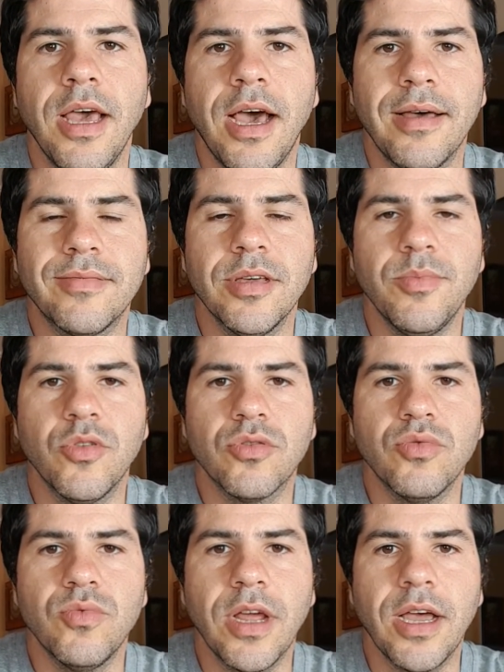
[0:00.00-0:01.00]

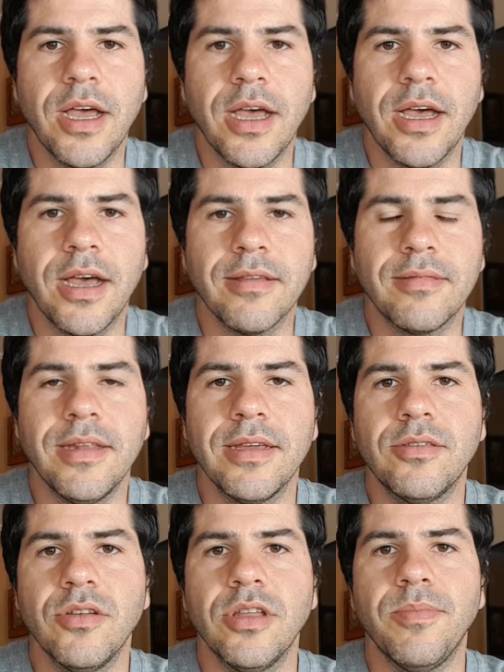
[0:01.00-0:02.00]
hacemos una
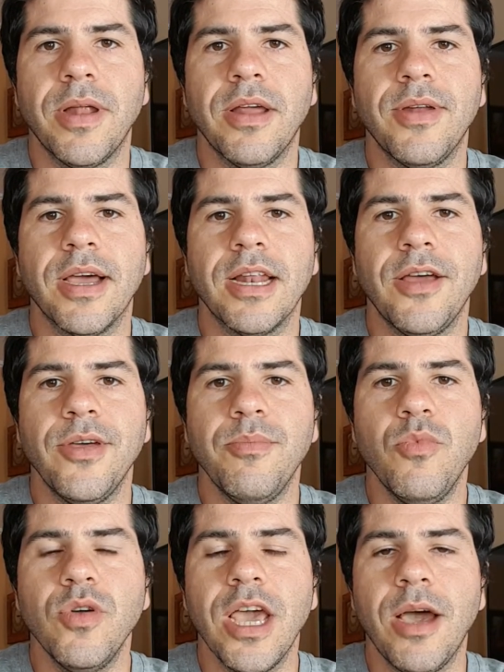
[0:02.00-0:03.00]
selección de palabras clave
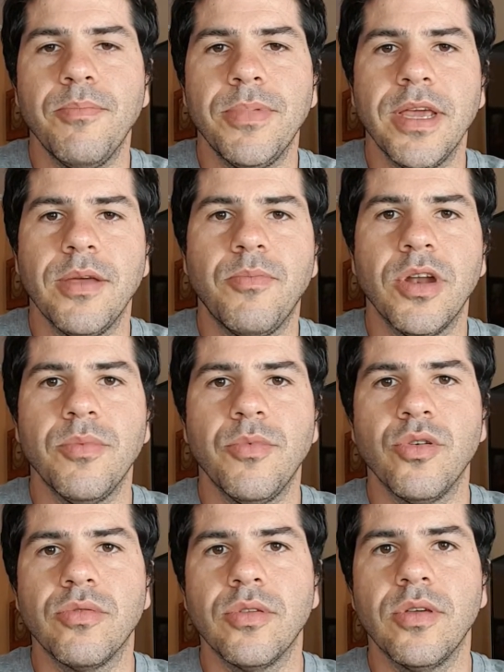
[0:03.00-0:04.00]
muy amplia y
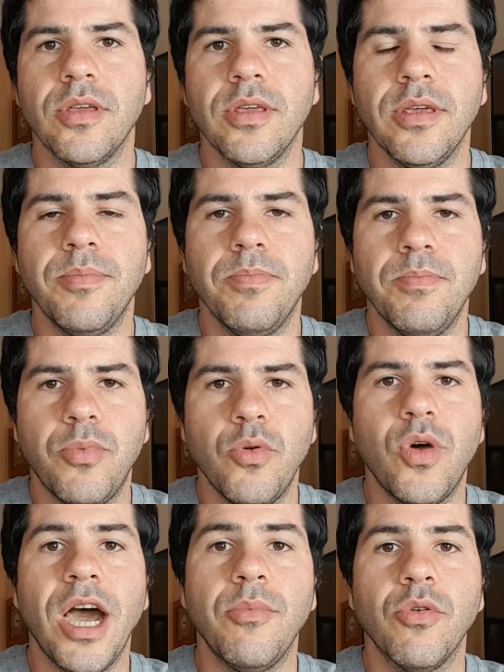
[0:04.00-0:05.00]
ponemos y
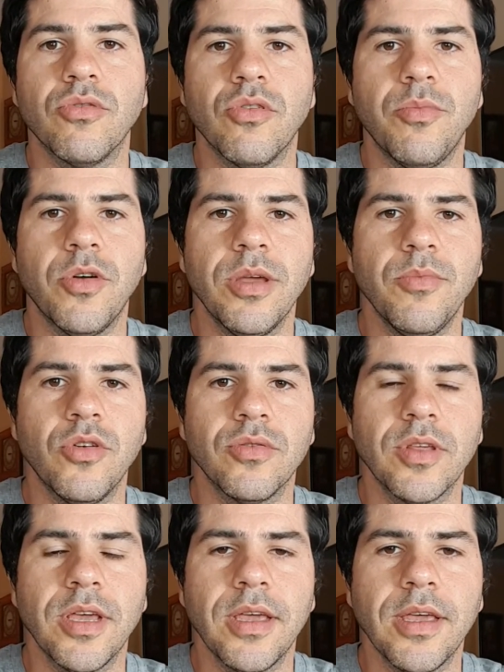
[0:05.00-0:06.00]
pujamos o
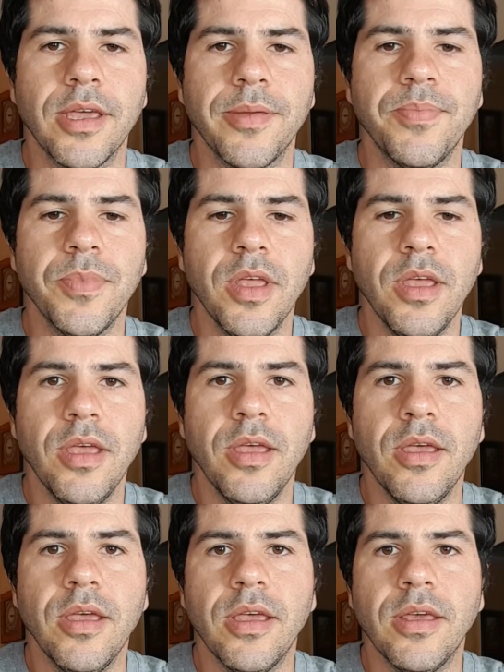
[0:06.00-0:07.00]
ponemos eh,
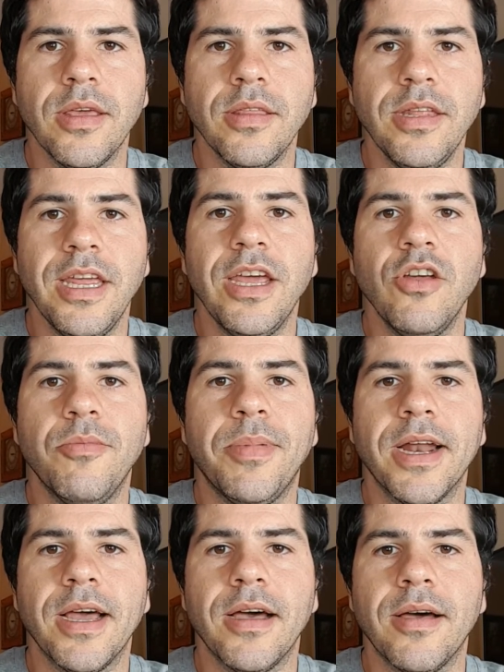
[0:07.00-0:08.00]
eh, dinero
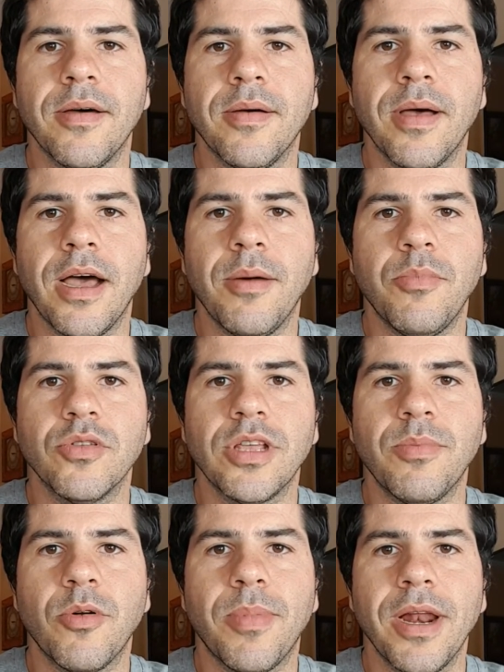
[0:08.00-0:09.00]
para
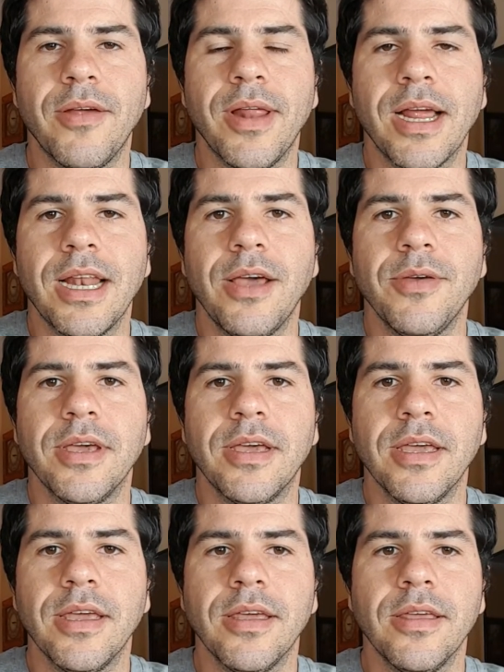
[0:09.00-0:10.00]
apostar por palabras clave
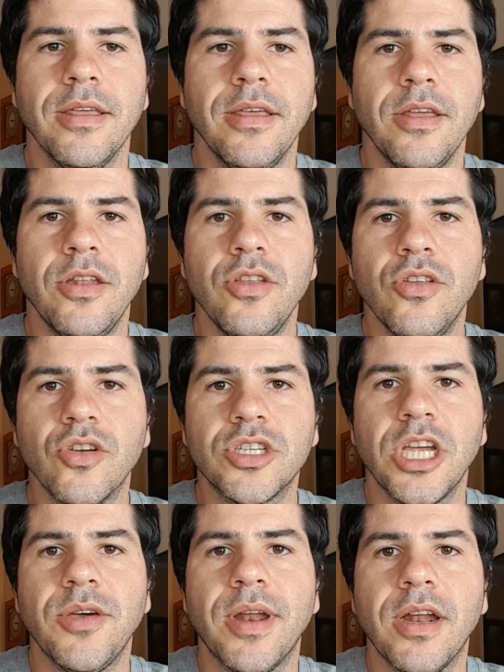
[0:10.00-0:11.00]
que no
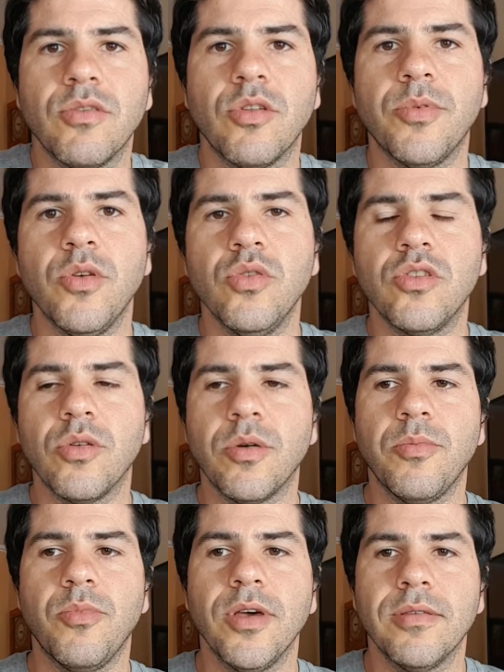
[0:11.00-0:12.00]
llevan a nuestro producto, como
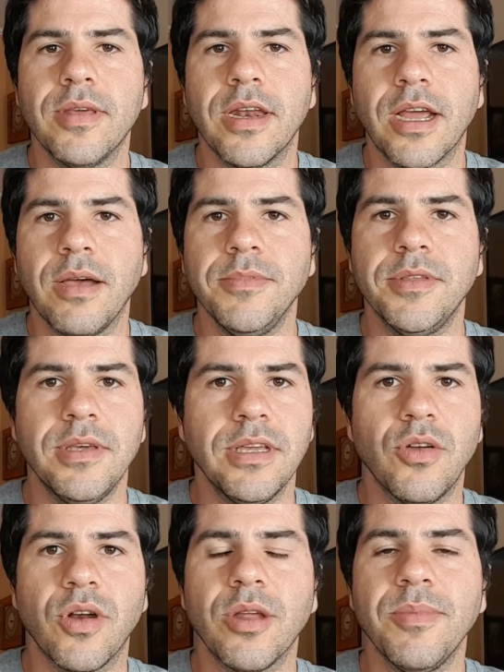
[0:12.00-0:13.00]
puede ser
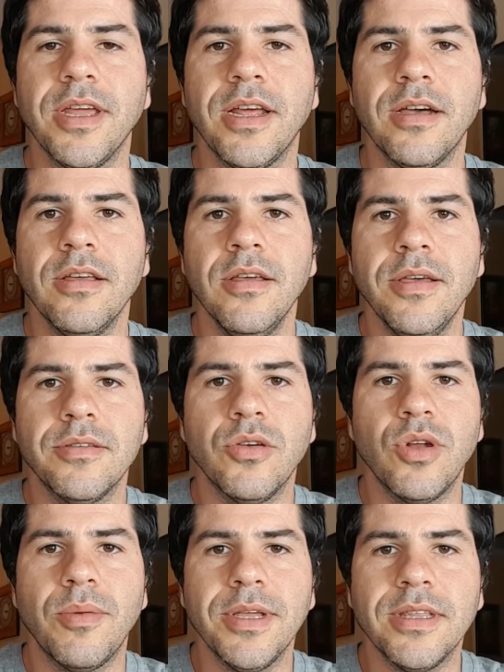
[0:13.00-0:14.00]
camiseta o remera,
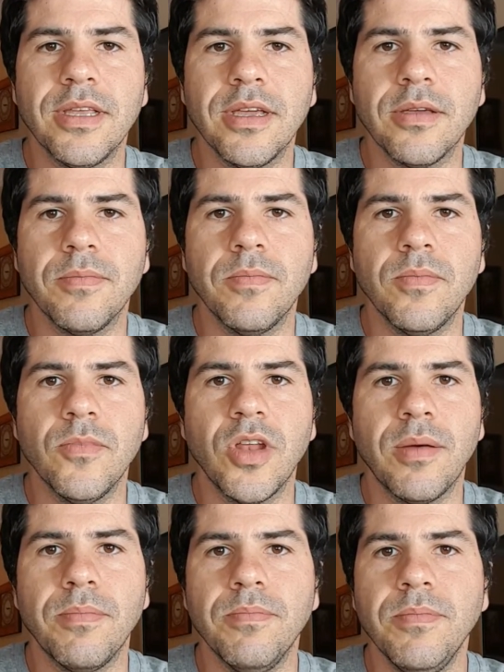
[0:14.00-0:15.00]
seguramente
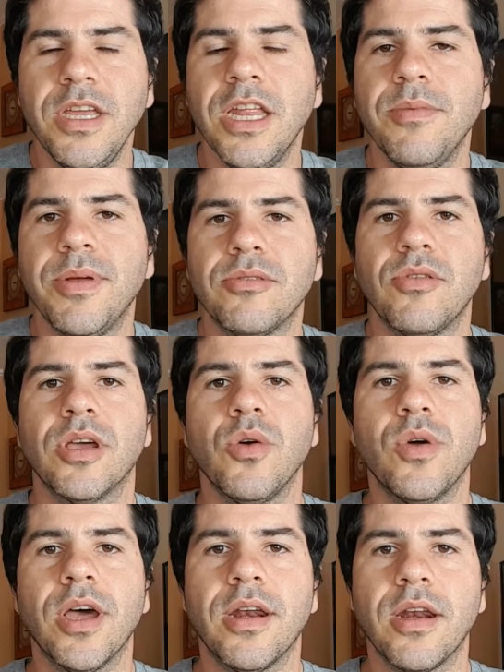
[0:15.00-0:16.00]
las miles de personas que
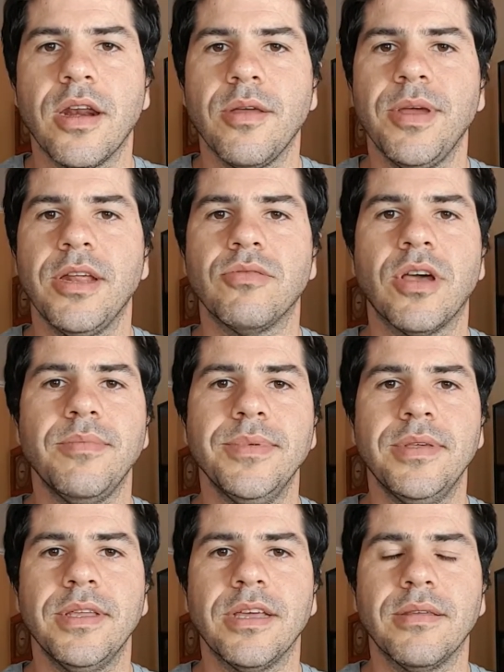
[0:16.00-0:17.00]
buscan remeras o
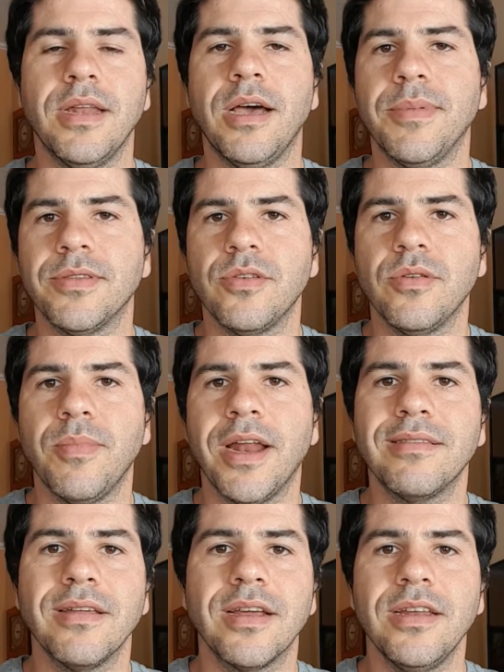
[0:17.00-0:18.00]
camisetas en Amazon van a
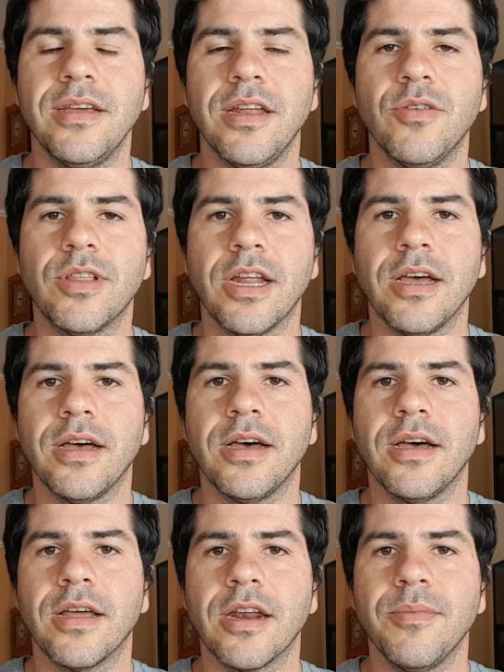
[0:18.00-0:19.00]
hacer clic en
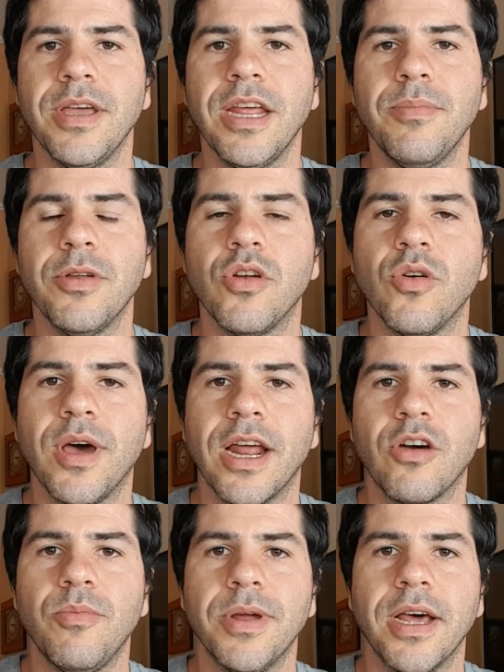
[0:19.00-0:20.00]
nuestra remera, pero no van
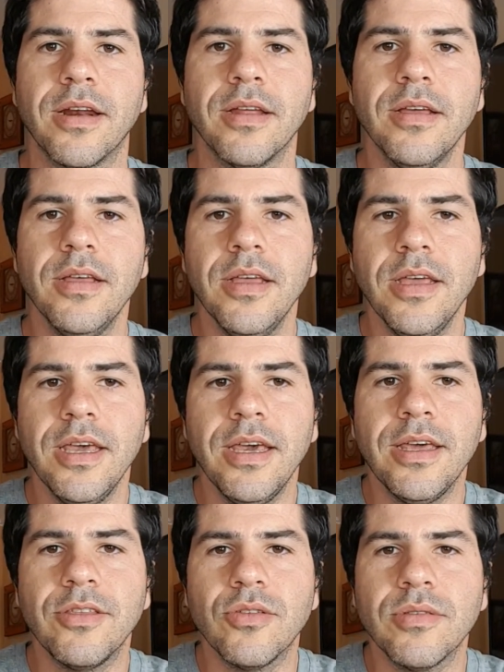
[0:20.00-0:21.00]
a comprar.
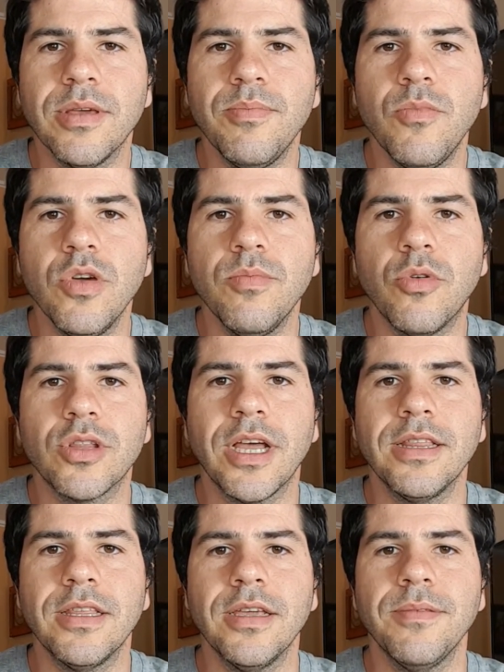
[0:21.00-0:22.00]
Entonces es muy
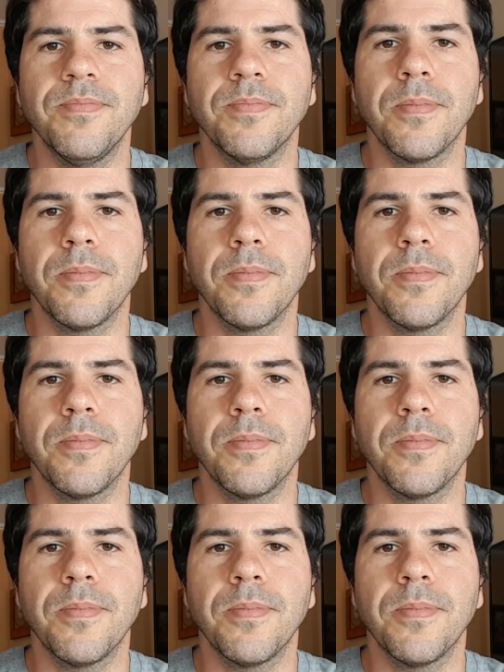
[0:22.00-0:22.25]
importante